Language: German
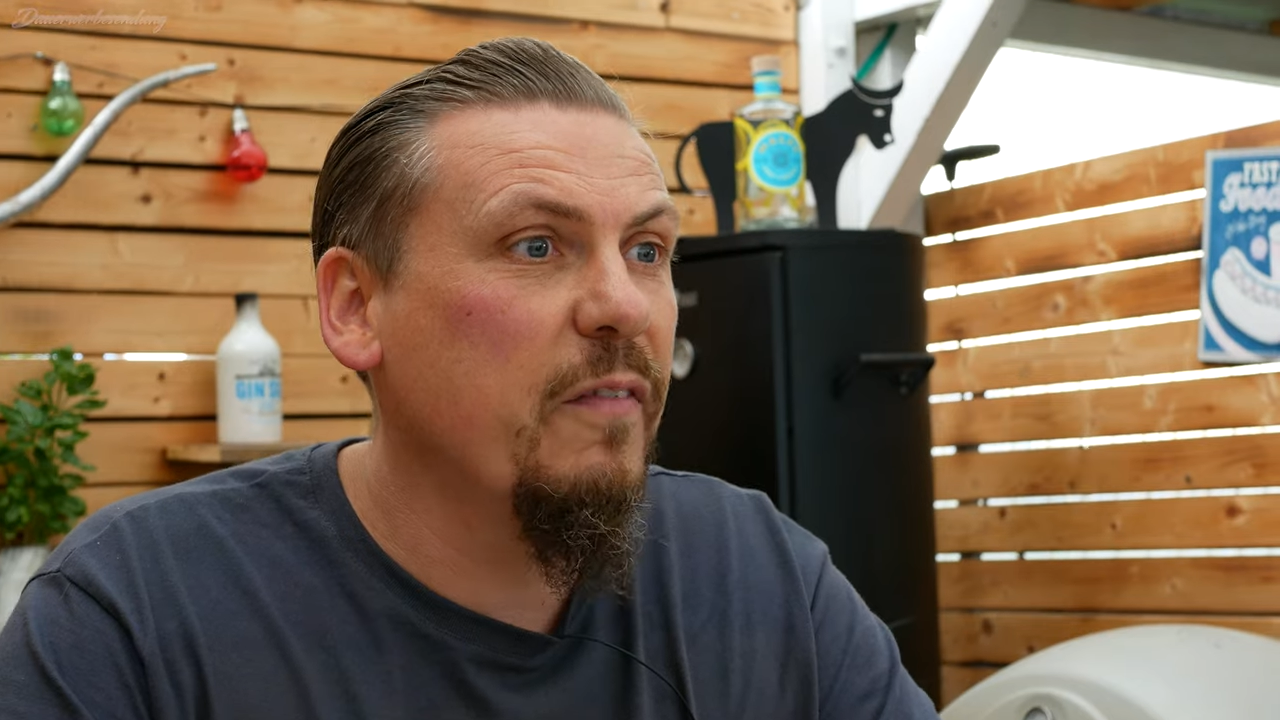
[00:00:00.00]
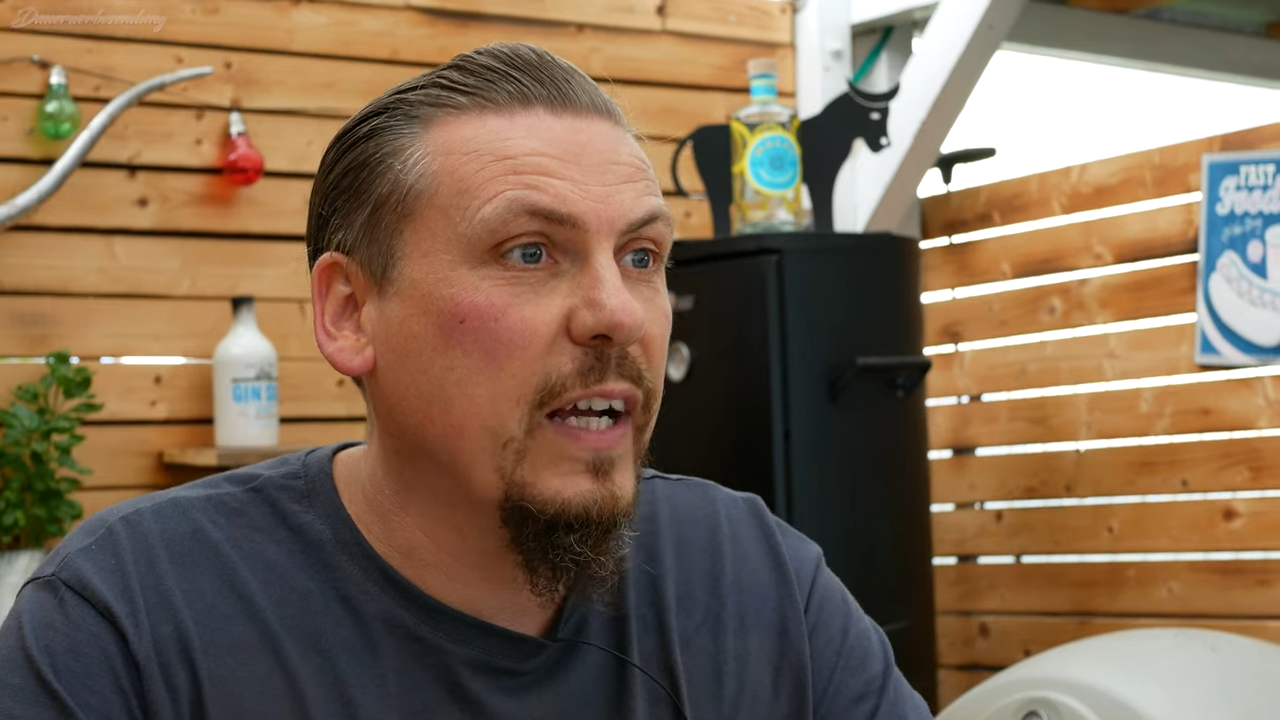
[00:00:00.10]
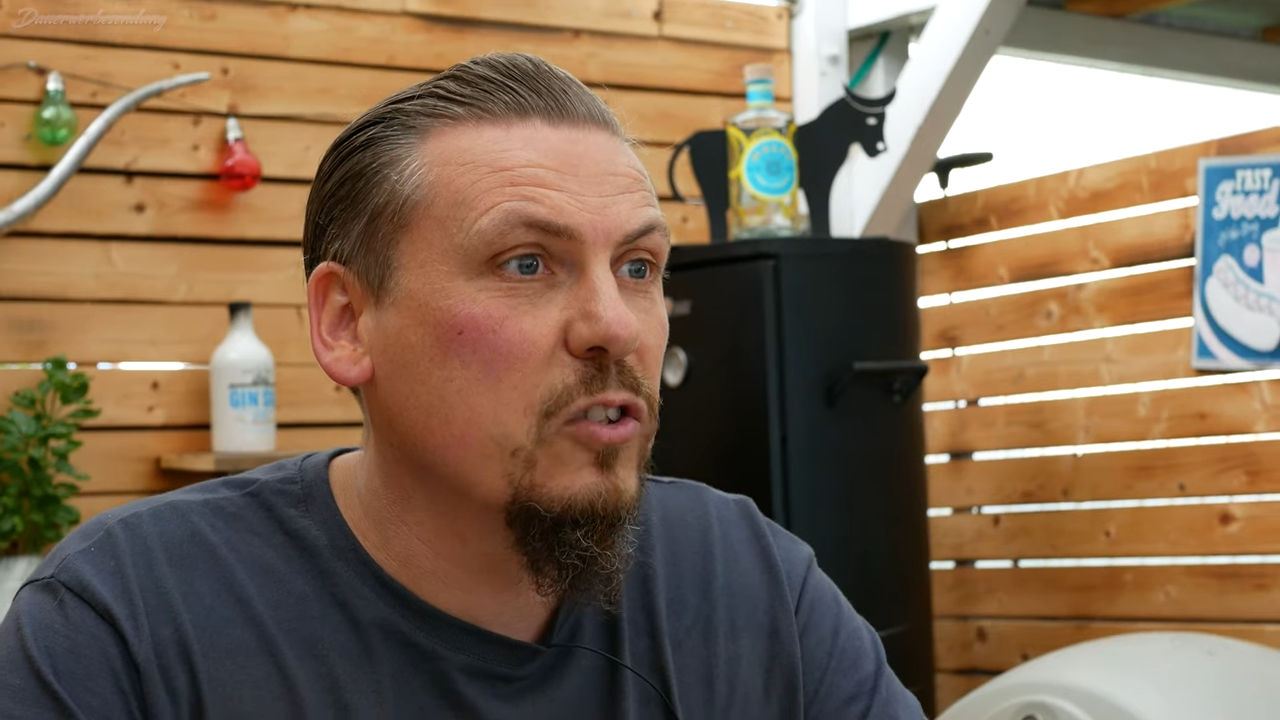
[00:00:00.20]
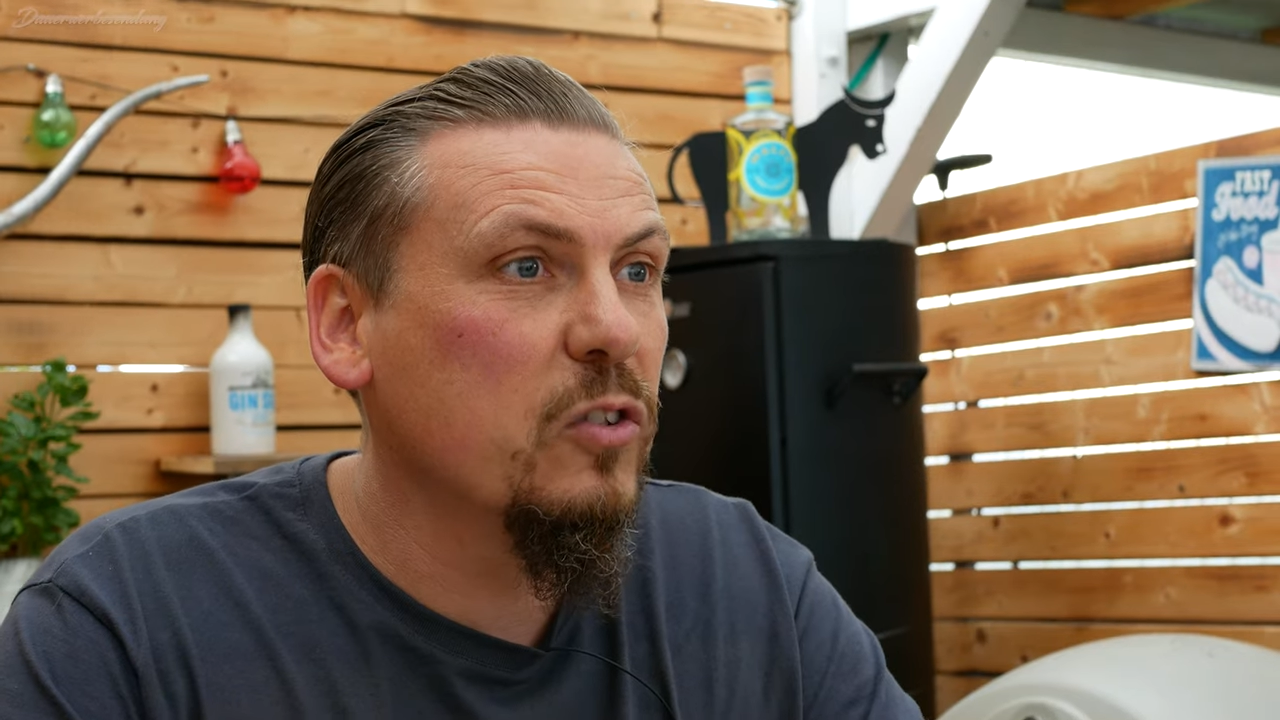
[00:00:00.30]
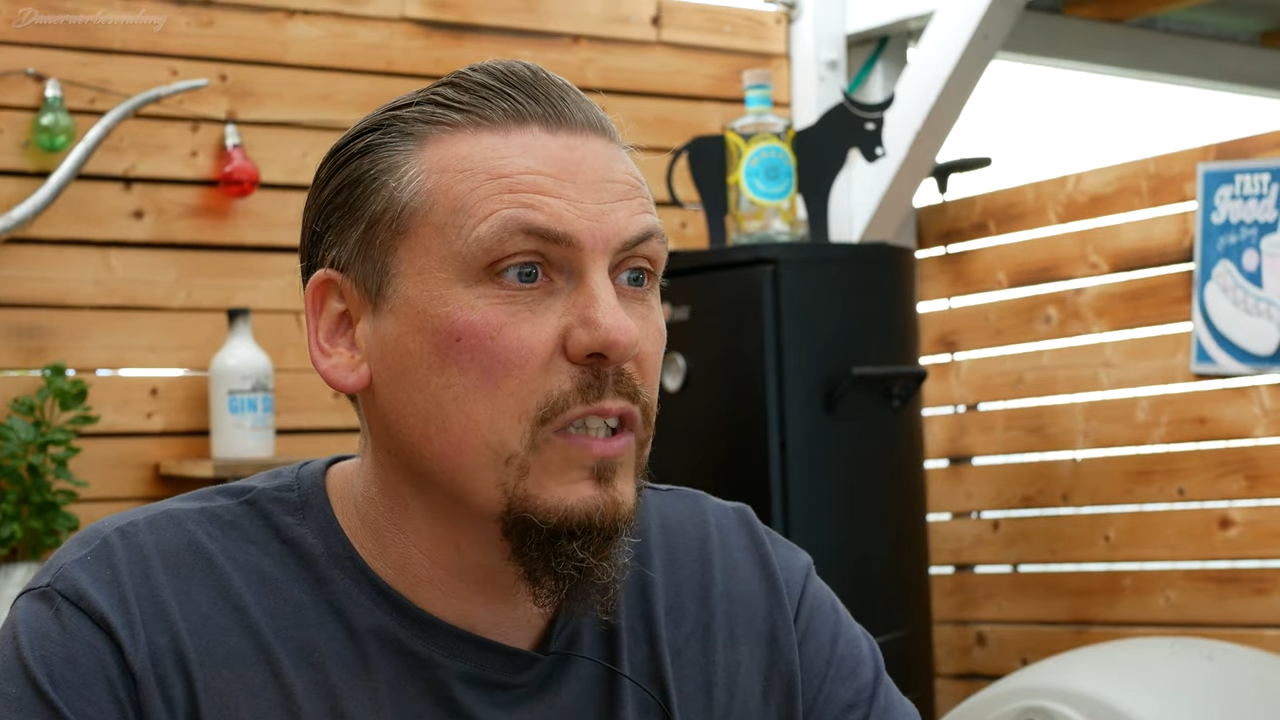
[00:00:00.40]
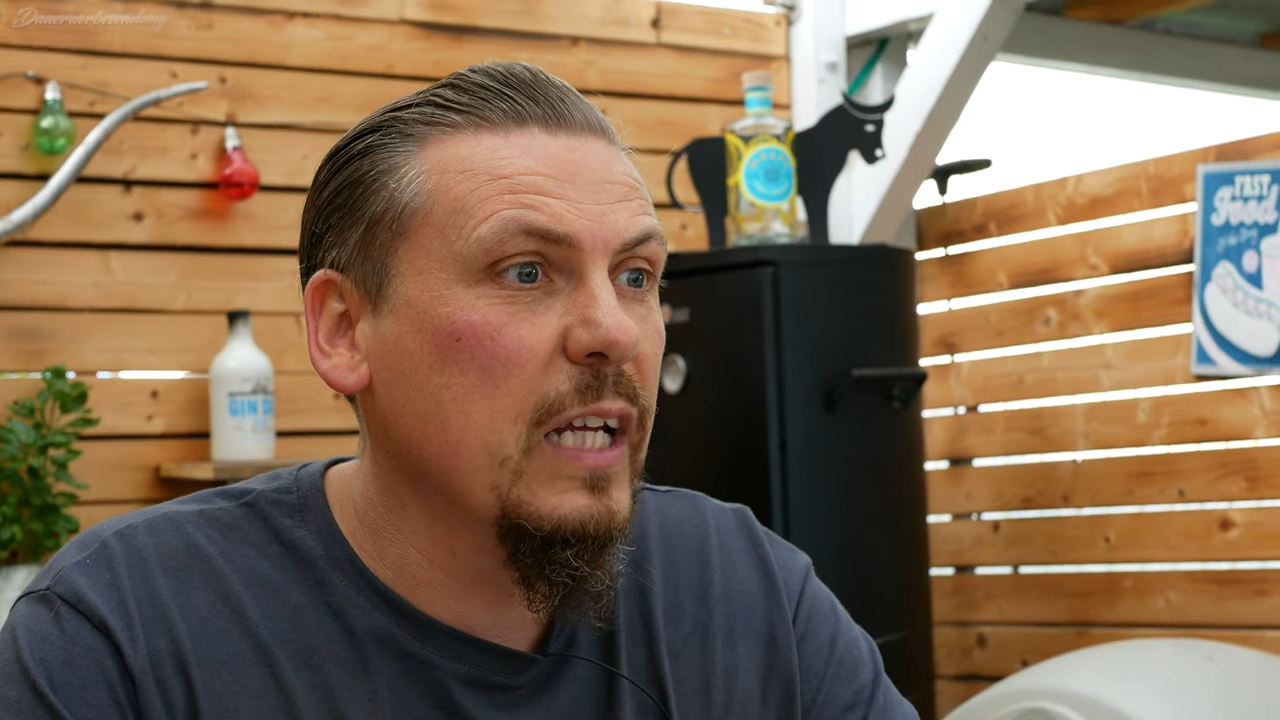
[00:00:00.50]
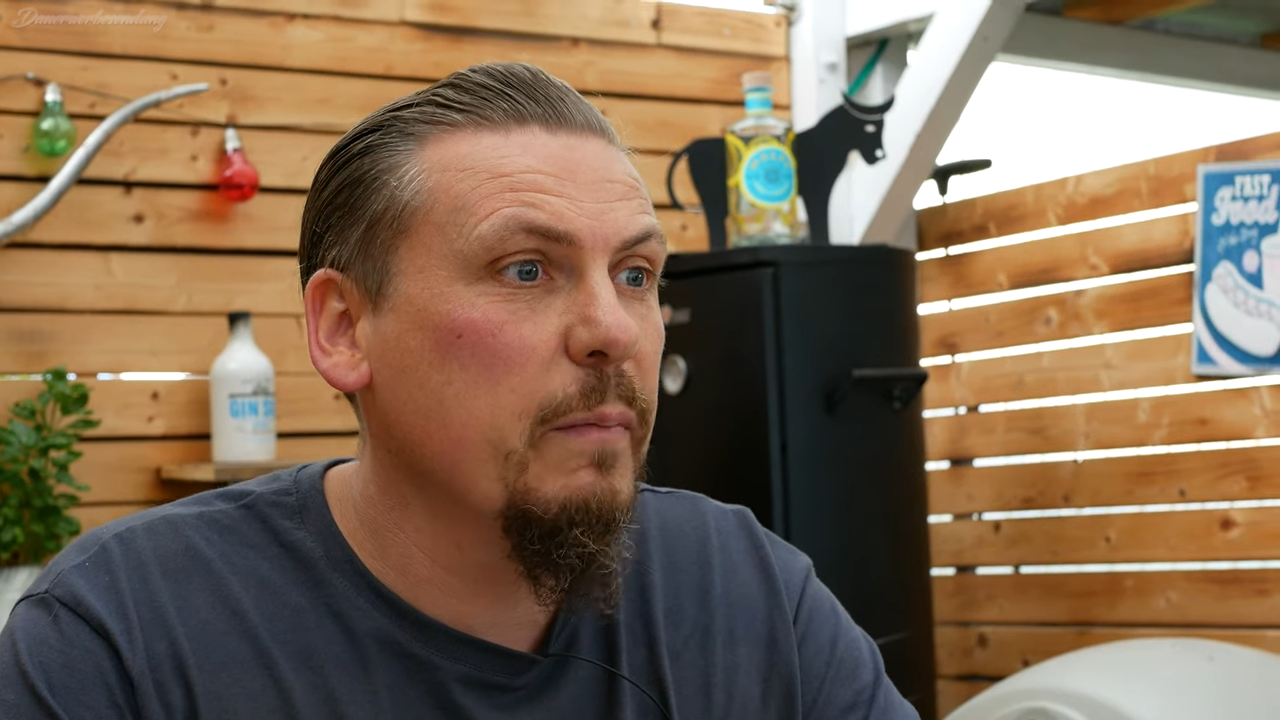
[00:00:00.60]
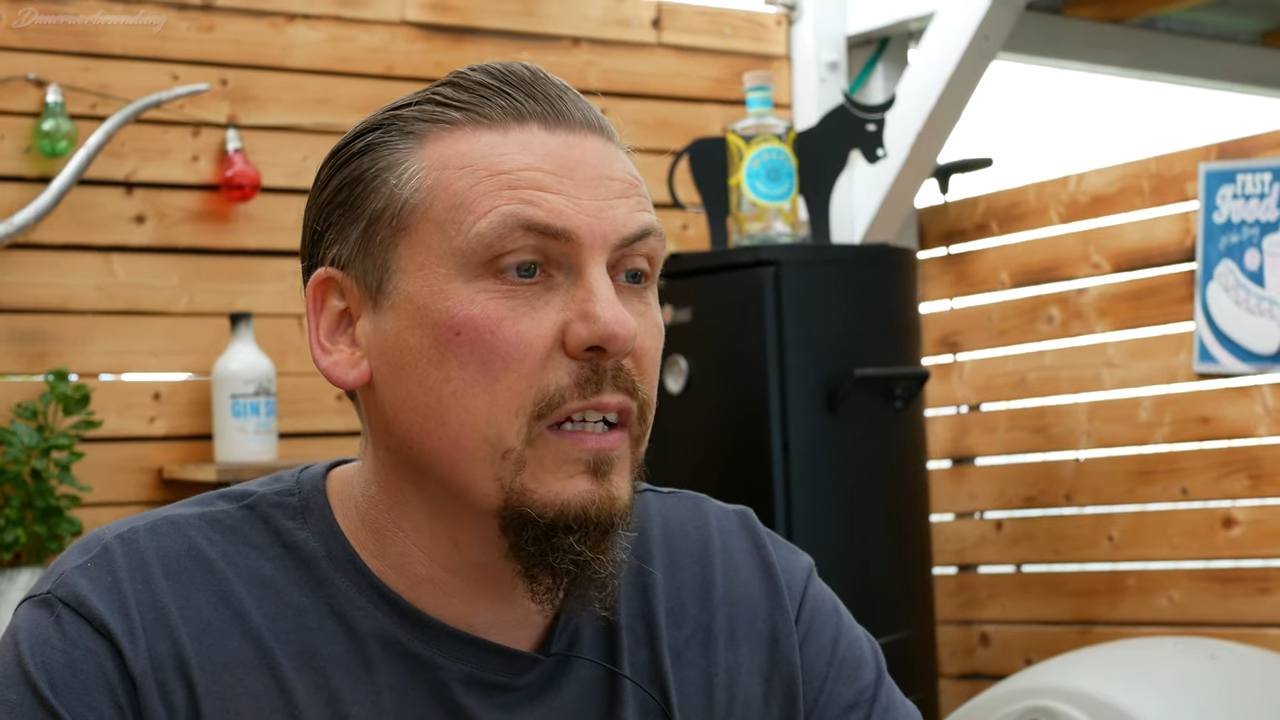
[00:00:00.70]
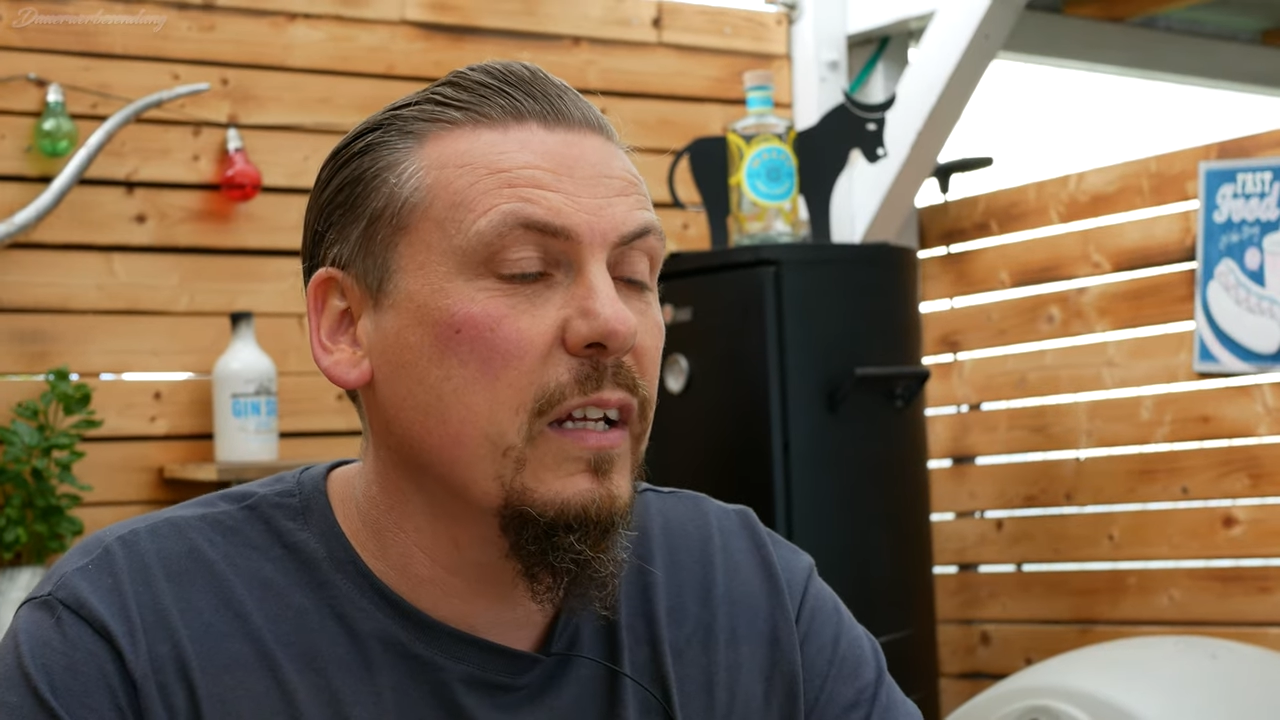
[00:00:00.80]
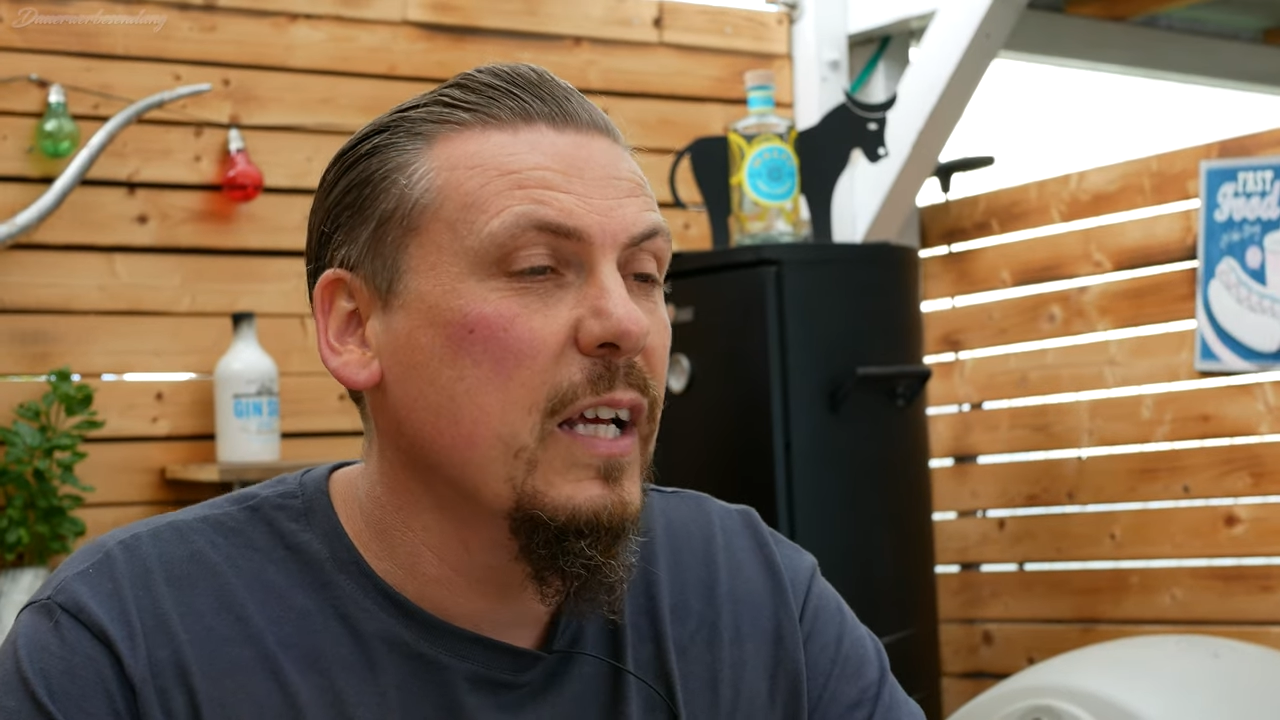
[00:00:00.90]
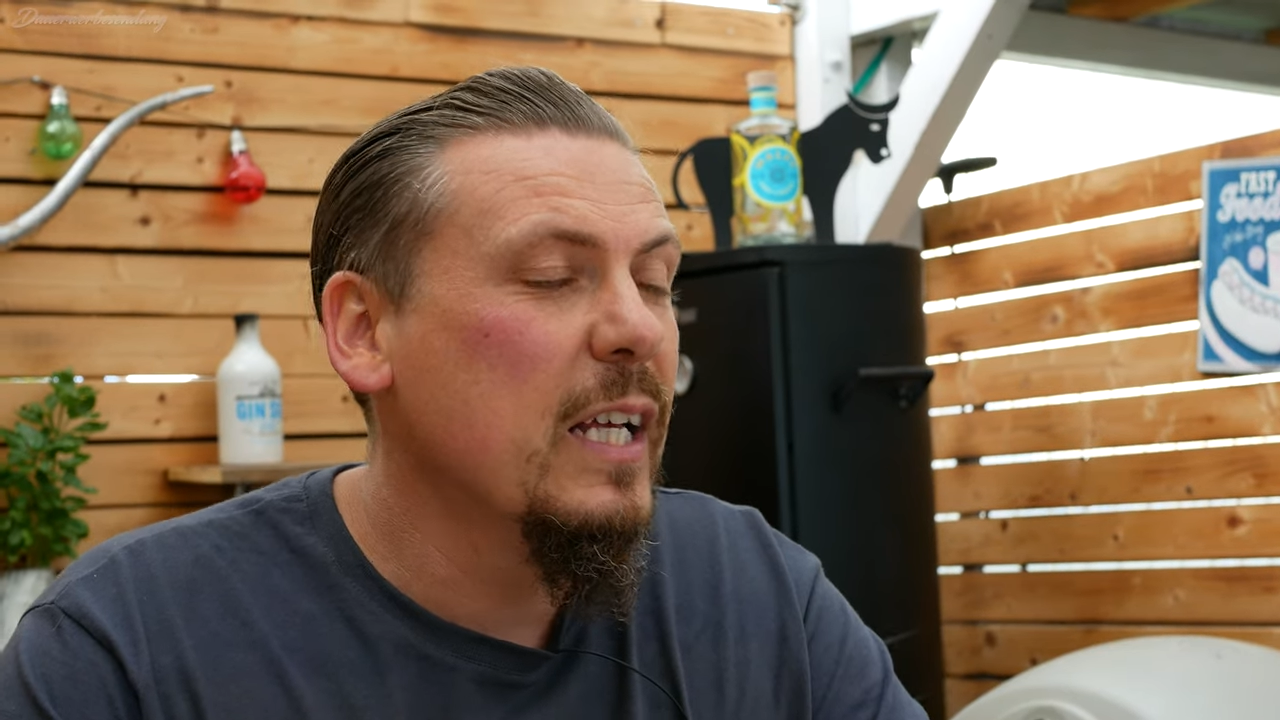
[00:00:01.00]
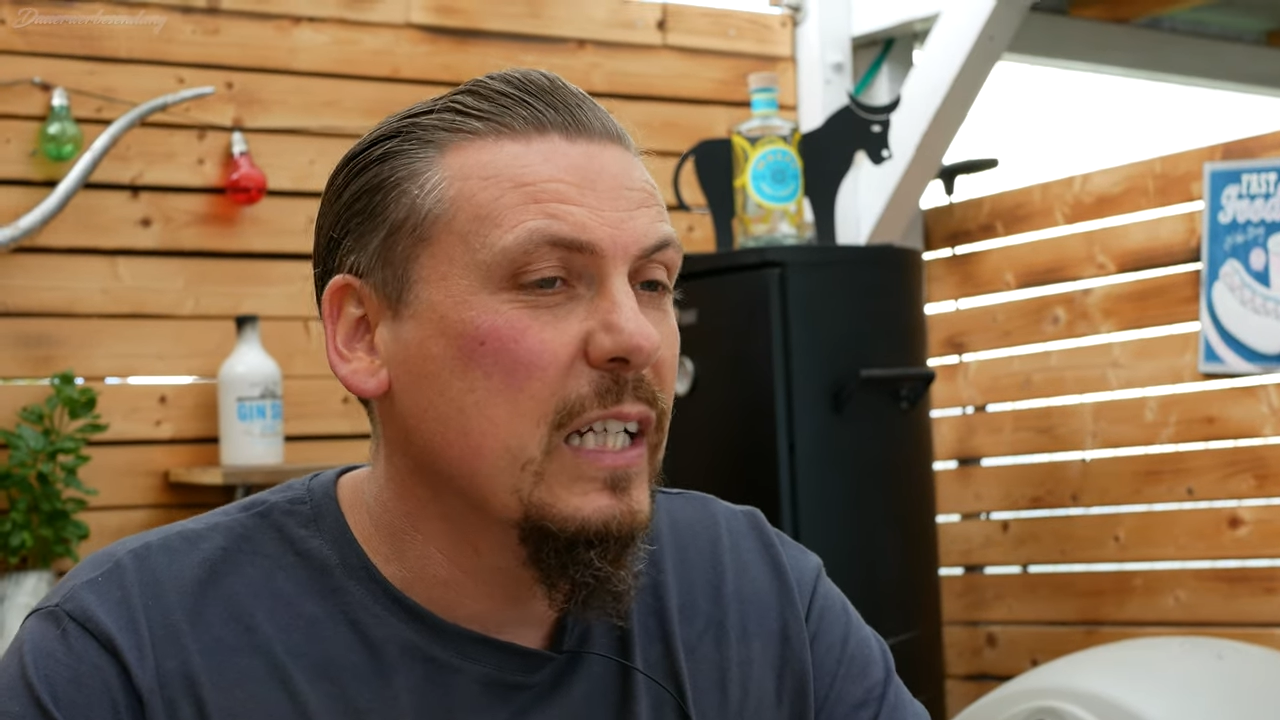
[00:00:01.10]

wegzunehmen.